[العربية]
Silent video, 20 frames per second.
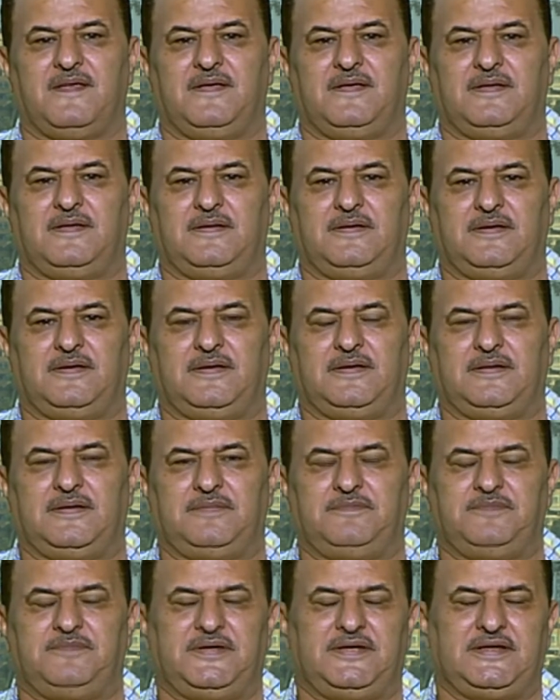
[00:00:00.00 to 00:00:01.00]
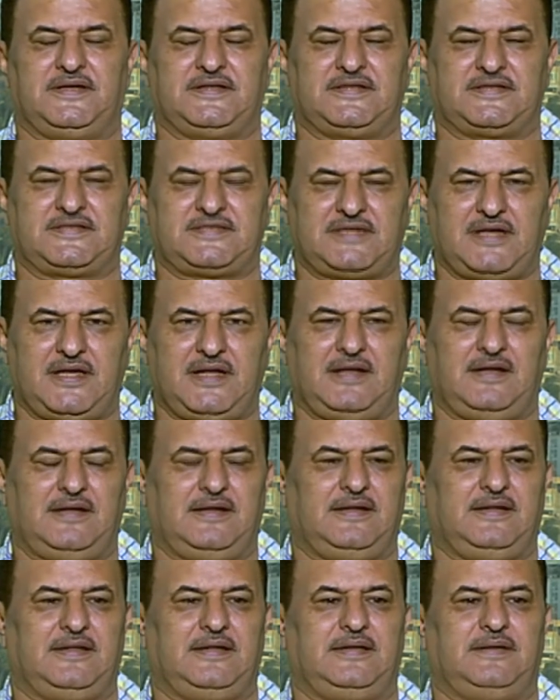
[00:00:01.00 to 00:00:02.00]
آه، بإرسال
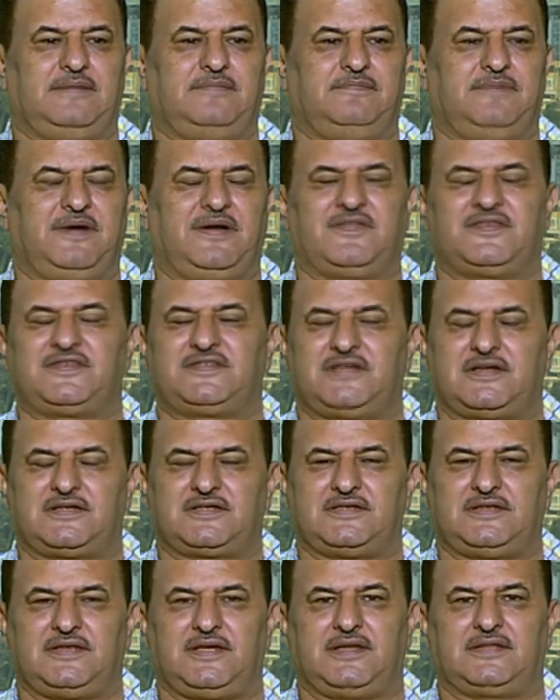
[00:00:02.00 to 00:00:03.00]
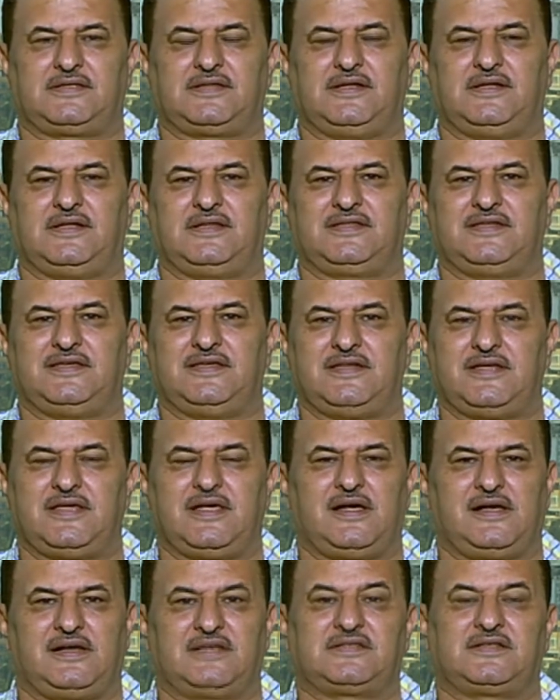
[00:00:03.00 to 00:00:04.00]
آه، بعض الشخصيات التي هي
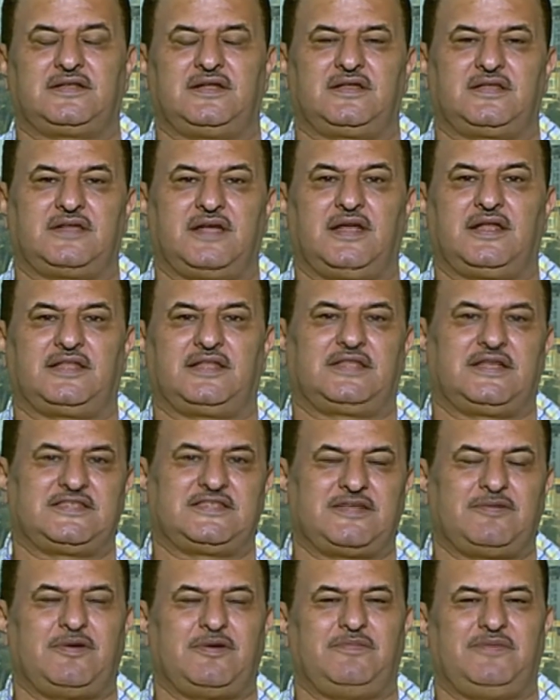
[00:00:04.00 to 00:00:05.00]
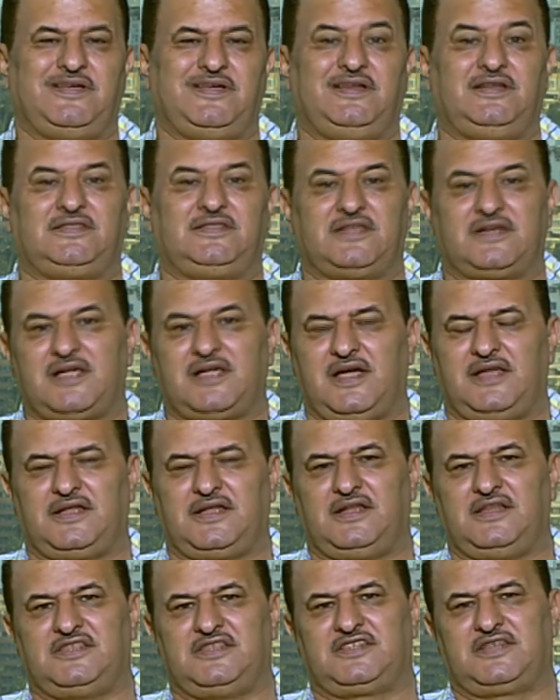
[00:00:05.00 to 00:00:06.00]
أصلا كانت سبب احتقان
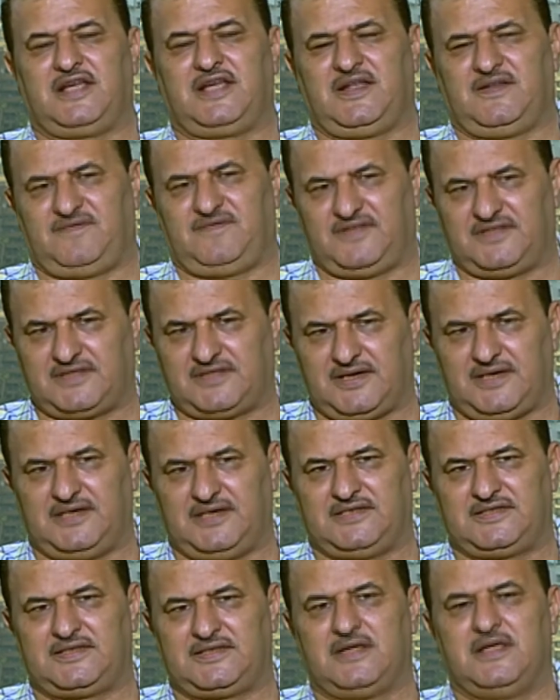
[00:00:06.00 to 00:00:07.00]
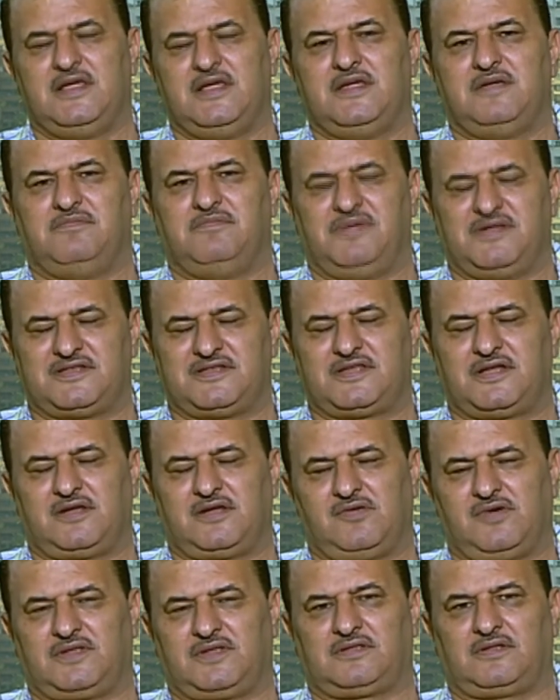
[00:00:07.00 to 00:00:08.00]
الإشكال في تعز من
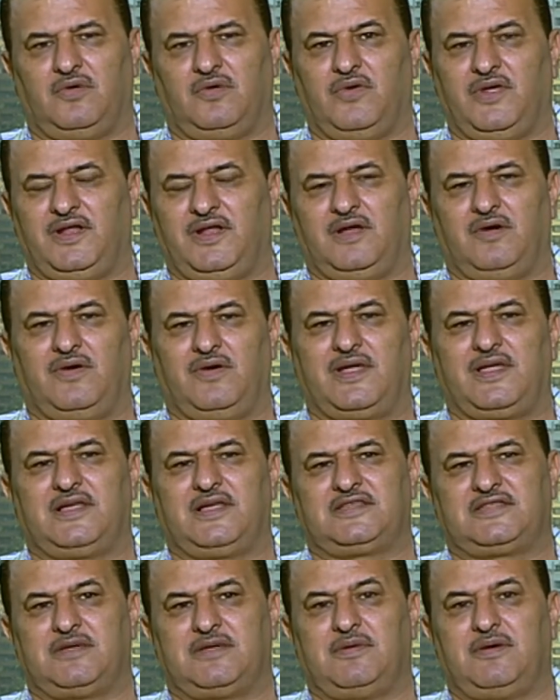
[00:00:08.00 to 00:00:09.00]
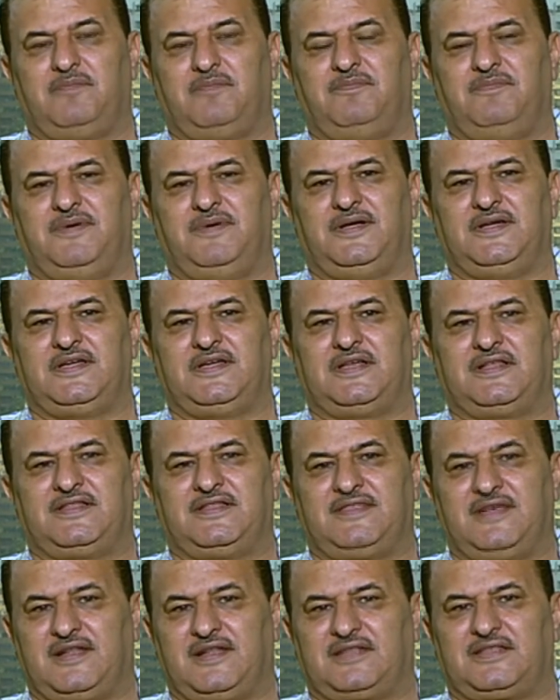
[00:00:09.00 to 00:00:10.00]
سنوات طويلة وهي سبب آه،
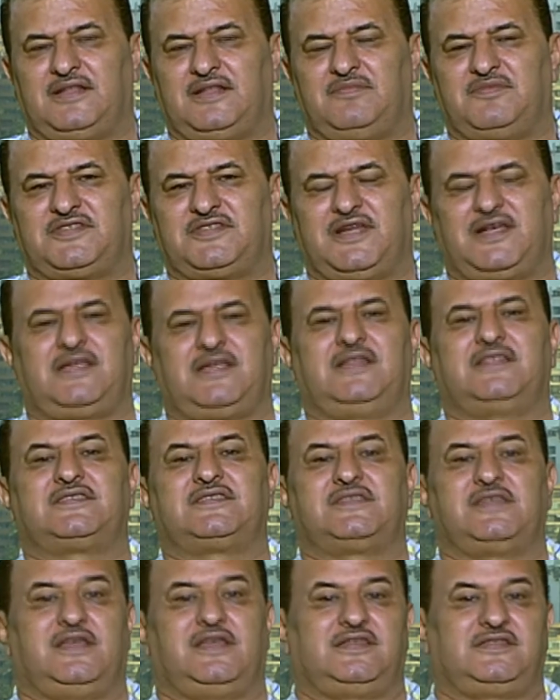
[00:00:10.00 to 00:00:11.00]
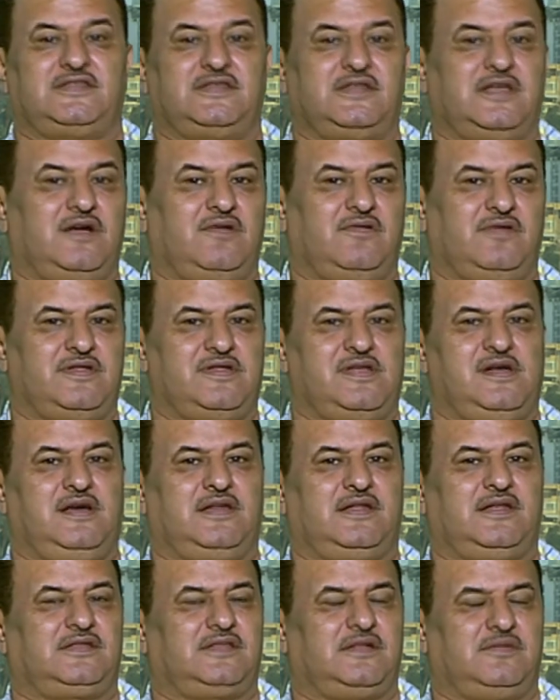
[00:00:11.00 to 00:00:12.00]
إثارة المشاكل السياسية
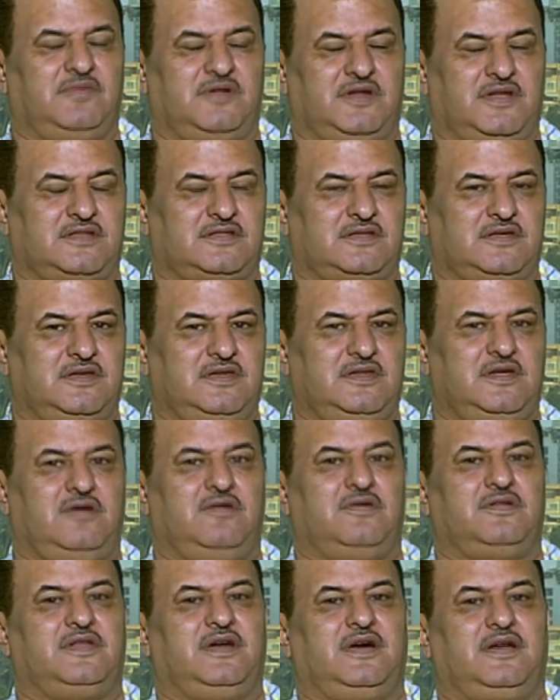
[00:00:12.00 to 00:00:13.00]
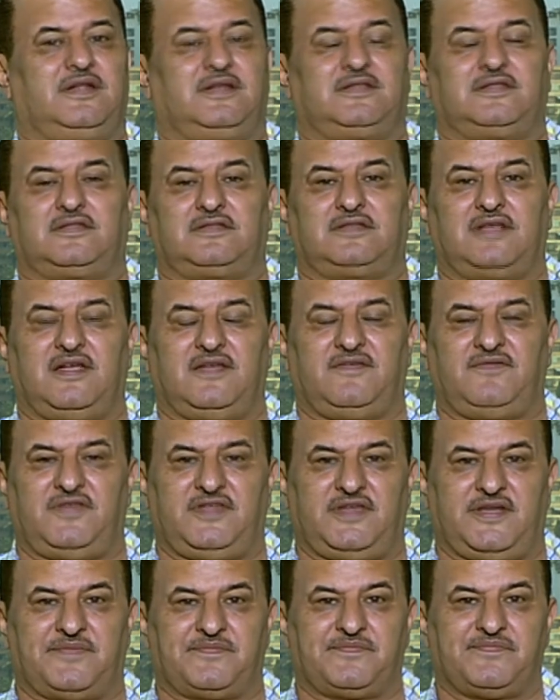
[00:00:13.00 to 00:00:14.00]
والنعرات المناطقية والنعرات الطائفية